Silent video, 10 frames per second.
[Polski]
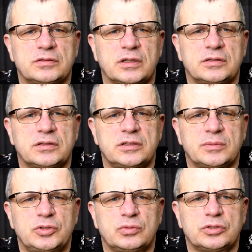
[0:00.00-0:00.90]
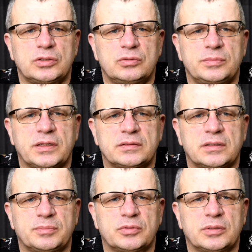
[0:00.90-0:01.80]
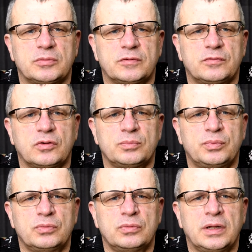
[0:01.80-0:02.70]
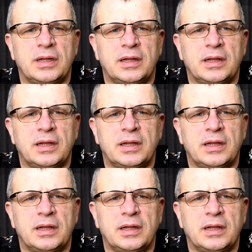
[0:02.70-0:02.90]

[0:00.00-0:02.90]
z zaleceniami do Urzędu Miasta, potem do WOMP-u,